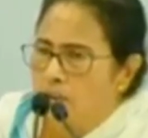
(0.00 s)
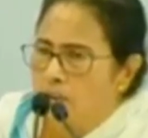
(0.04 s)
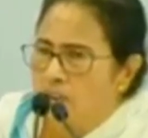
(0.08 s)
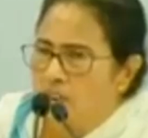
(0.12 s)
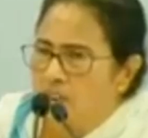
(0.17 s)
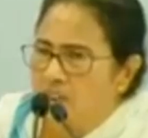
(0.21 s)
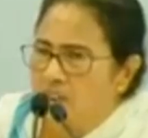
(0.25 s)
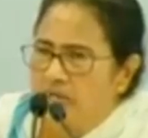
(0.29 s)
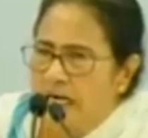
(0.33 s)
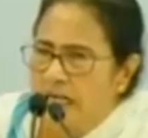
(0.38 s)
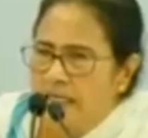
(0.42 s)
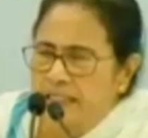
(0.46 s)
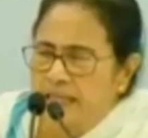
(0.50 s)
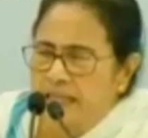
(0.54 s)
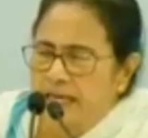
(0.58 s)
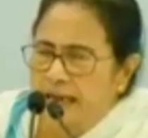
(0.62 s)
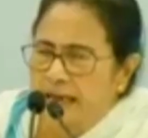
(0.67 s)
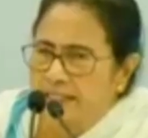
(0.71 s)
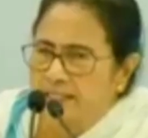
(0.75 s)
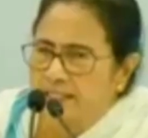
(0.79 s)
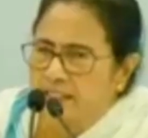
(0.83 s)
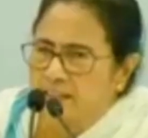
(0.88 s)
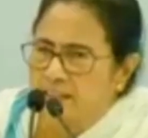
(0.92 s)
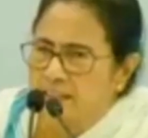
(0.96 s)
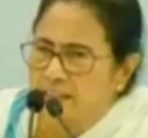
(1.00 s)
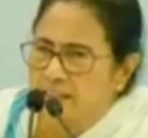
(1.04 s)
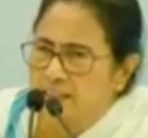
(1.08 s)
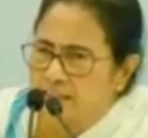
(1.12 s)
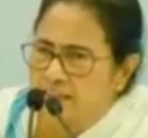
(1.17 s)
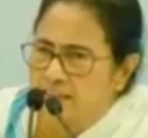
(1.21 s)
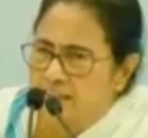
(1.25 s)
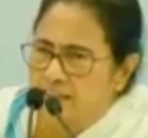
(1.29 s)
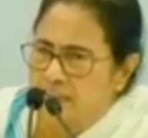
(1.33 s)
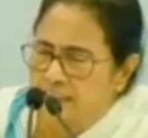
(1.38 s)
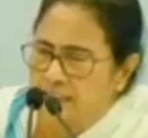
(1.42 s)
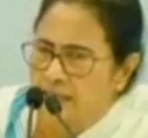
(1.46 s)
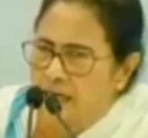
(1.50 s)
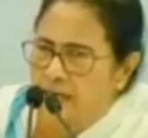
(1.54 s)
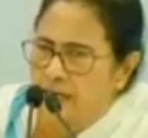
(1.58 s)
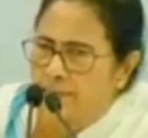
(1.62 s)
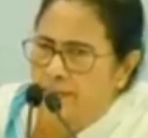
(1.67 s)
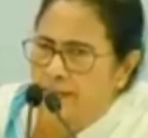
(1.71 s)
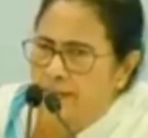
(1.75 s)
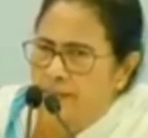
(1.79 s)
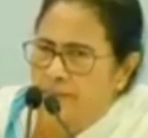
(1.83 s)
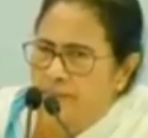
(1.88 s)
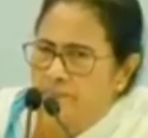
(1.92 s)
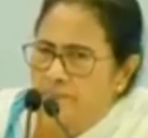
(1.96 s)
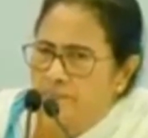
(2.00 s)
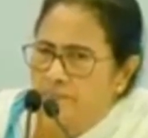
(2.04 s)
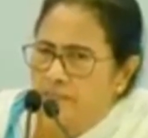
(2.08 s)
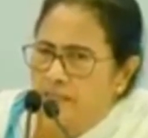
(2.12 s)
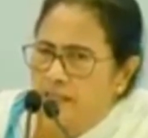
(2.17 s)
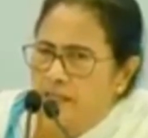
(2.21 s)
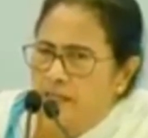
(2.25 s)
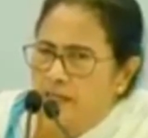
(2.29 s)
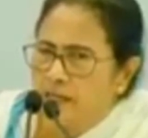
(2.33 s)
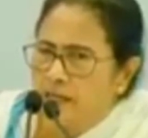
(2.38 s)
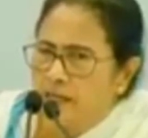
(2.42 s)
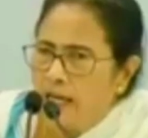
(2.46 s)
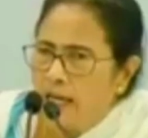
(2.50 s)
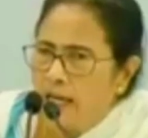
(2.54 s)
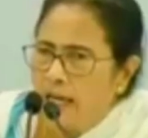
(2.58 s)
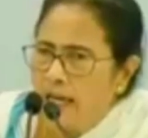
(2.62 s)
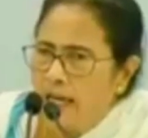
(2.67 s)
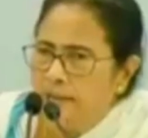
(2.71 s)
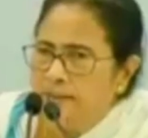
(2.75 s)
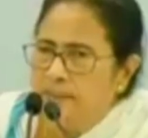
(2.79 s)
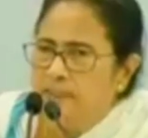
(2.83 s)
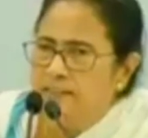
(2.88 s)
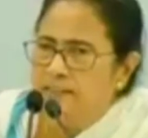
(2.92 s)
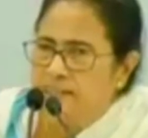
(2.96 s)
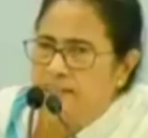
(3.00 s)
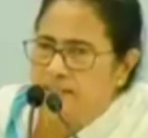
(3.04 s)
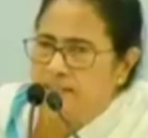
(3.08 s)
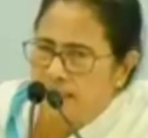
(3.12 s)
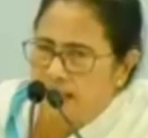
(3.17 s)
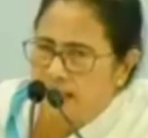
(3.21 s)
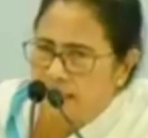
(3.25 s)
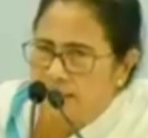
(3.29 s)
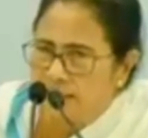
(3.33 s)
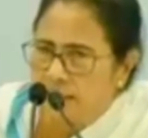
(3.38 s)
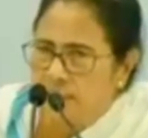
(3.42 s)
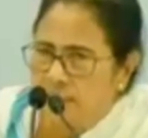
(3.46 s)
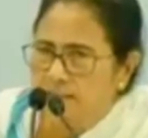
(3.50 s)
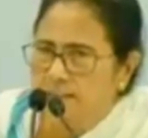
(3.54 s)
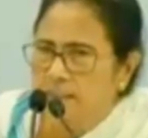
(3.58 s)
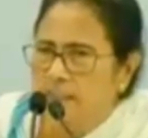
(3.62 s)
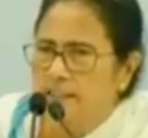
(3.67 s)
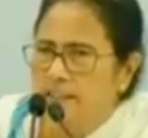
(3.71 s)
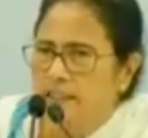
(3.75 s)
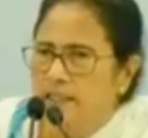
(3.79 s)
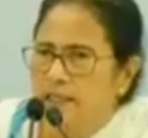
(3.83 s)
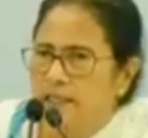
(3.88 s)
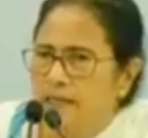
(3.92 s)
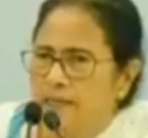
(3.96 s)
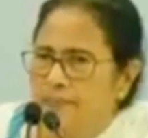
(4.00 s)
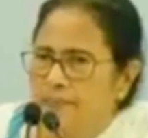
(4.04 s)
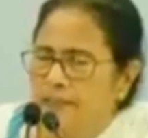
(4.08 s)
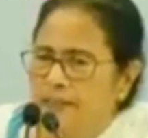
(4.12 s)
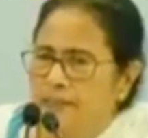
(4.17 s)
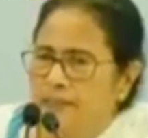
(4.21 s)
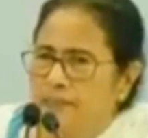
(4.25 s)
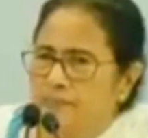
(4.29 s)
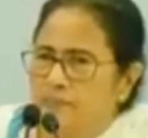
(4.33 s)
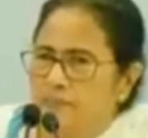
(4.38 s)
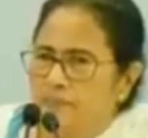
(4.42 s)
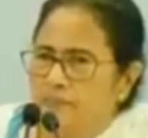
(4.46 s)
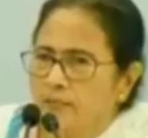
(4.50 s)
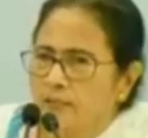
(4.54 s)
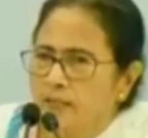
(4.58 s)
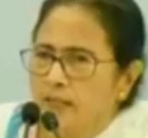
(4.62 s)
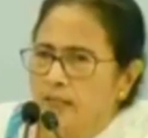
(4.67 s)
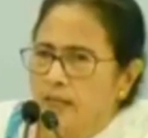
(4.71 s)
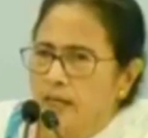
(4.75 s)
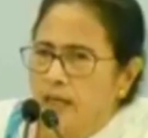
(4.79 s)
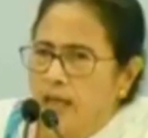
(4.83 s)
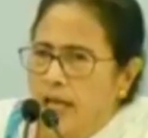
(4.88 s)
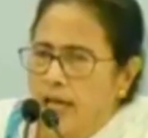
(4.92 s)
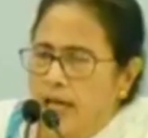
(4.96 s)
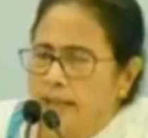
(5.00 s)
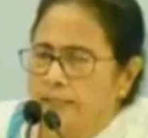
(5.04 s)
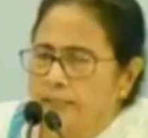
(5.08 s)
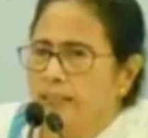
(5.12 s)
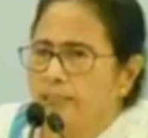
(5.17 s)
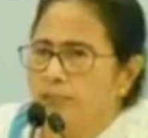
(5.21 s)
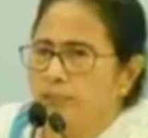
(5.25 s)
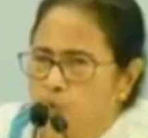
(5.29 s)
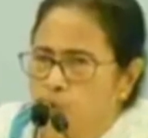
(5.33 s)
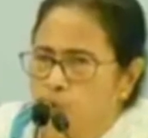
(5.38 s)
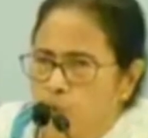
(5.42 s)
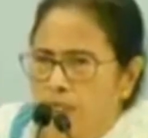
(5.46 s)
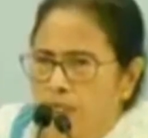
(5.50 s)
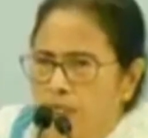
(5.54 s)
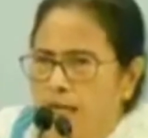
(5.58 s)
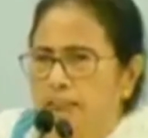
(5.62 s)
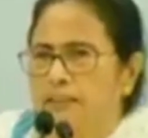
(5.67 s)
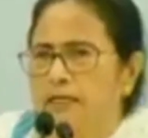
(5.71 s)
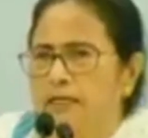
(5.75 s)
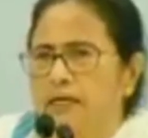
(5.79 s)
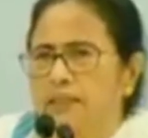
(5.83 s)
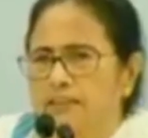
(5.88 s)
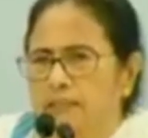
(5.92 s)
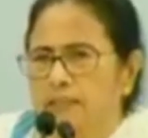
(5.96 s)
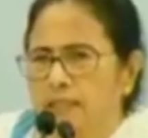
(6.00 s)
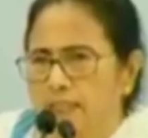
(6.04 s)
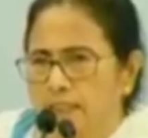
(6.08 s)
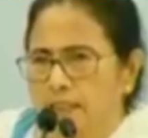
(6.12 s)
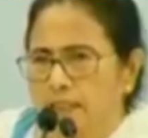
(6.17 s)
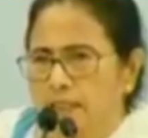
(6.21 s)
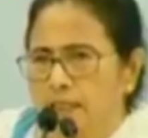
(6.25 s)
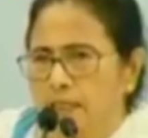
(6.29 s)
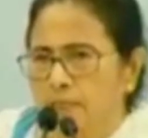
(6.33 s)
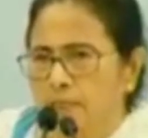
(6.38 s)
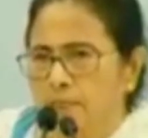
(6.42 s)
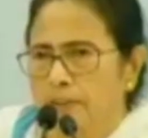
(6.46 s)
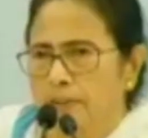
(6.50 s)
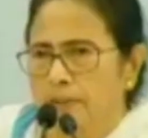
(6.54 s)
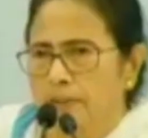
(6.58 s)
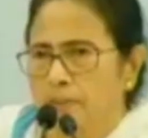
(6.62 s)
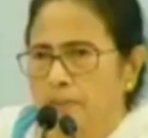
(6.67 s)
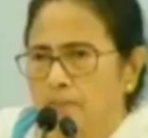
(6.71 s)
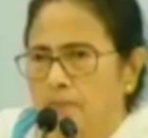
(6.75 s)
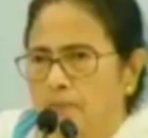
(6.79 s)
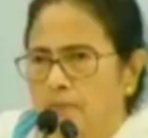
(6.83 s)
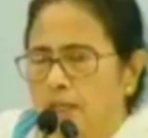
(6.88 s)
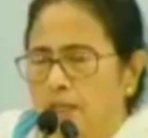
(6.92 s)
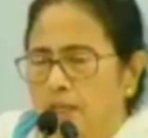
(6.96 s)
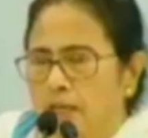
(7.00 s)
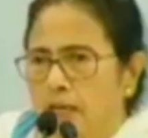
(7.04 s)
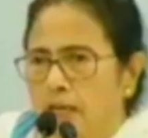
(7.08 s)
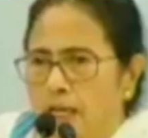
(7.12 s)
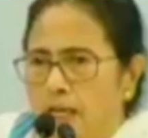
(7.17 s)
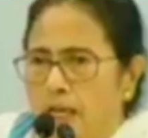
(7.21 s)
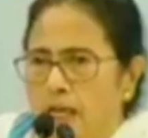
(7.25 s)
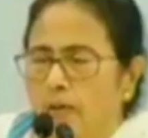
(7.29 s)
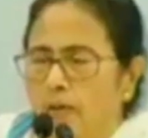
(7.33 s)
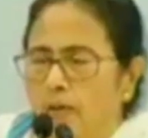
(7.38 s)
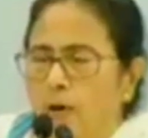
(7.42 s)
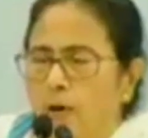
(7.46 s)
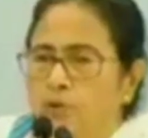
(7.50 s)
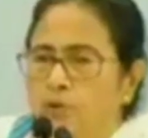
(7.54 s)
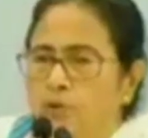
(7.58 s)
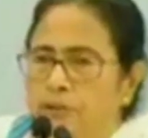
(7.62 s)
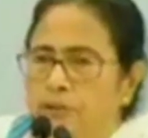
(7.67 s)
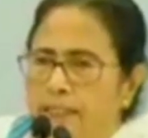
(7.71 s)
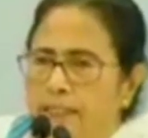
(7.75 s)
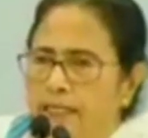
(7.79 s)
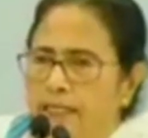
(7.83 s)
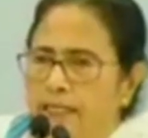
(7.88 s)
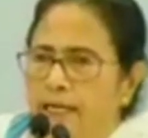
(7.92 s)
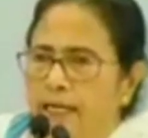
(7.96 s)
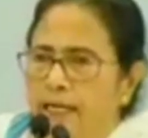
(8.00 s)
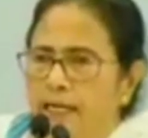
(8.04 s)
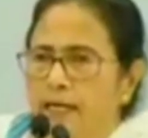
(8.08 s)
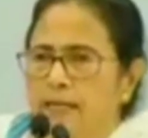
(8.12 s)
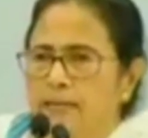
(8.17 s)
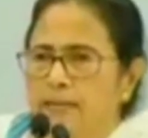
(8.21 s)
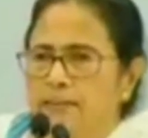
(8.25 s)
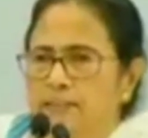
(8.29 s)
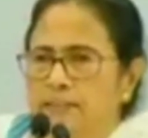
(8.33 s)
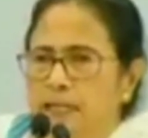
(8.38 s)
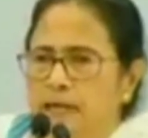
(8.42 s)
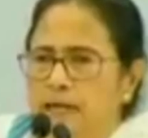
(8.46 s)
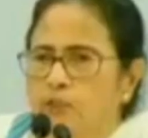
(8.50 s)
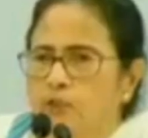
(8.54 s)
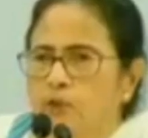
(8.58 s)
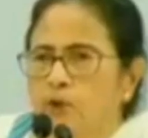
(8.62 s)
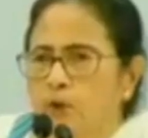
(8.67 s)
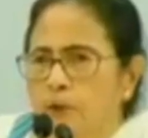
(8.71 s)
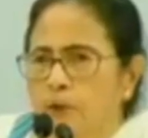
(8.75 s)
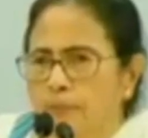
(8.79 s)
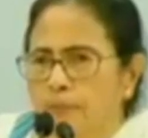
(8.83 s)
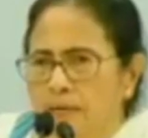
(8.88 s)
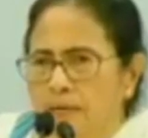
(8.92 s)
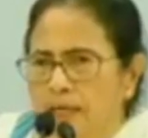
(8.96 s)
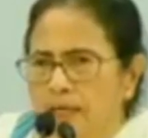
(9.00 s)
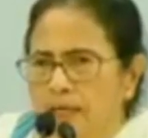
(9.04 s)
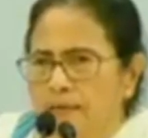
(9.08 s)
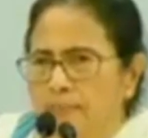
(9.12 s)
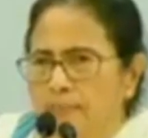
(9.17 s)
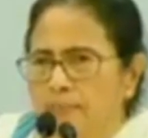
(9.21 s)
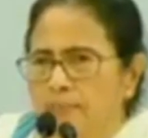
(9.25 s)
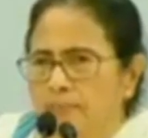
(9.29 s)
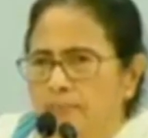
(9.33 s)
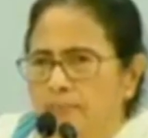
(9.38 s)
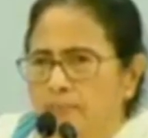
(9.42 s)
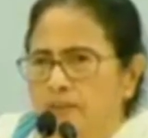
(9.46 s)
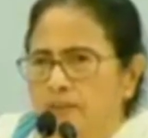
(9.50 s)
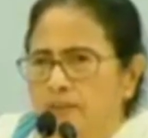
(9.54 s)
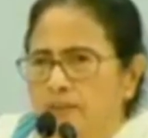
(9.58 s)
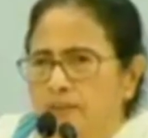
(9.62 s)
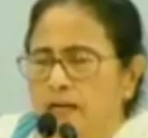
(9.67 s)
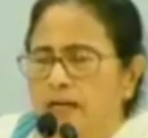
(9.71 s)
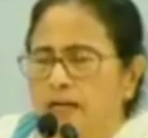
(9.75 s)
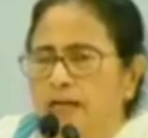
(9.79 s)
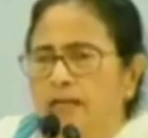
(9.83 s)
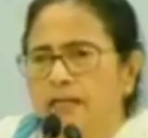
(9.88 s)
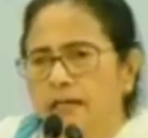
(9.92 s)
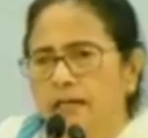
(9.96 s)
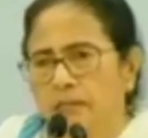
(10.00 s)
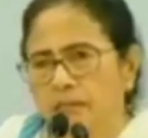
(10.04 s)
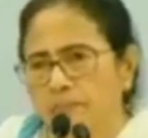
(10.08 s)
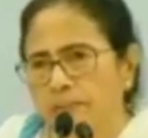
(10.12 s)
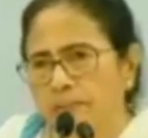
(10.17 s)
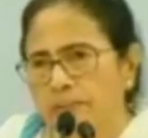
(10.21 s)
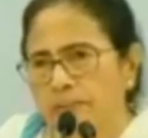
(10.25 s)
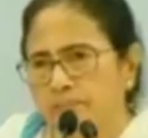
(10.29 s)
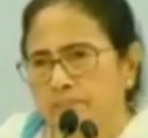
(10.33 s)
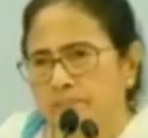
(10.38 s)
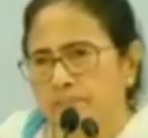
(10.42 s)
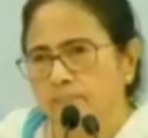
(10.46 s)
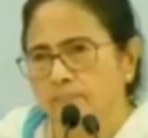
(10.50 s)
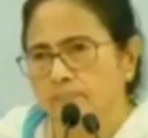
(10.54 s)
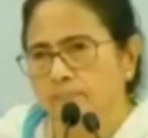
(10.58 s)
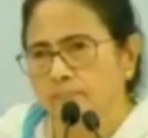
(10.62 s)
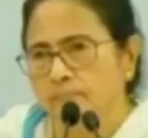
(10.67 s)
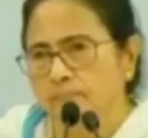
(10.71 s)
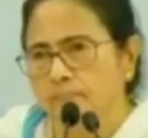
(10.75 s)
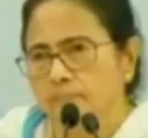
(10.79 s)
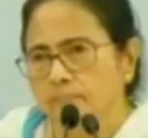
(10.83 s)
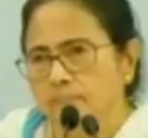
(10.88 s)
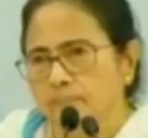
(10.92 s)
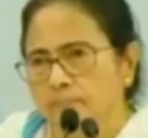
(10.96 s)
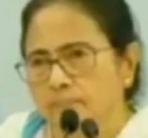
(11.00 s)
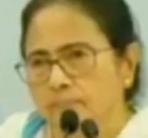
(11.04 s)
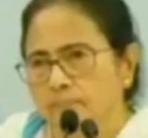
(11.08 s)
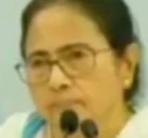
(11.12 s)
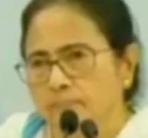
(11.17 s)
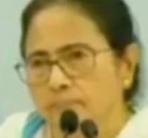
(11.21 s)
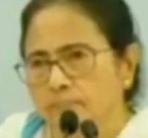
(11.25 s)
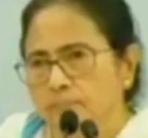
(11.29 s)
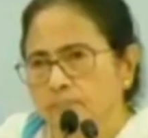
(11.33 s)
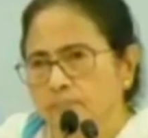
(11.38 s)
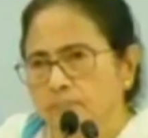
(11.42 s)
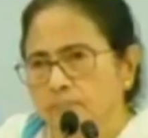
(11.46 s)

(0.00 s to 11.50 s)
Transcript: সাথে একটা সিস্টারকে রাখবে একটা সিনিয়র ডাক্তারকে রাখবে একটা জুনিয়র ডাক্তারকে রাখবে এবং সেই এলাকার স্থানীয় এমএলএ তাকে রাখবে ঠিক আছে